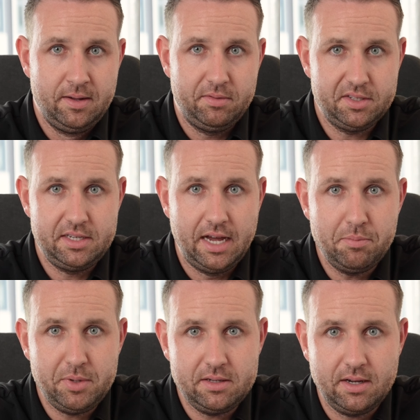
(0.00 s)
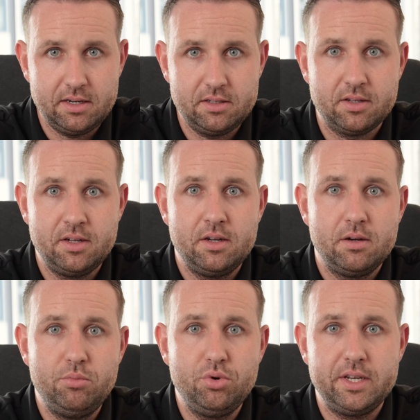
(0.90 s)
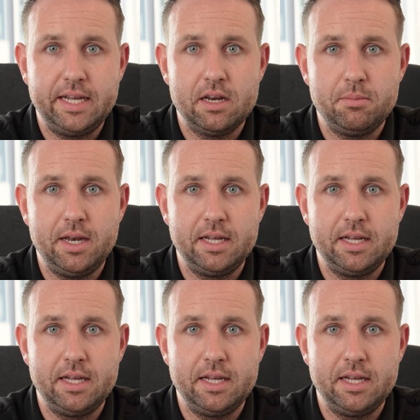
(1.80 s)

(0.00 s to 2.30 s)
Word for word: Was ich dir anbieten kann, ist, buch dir gerne mal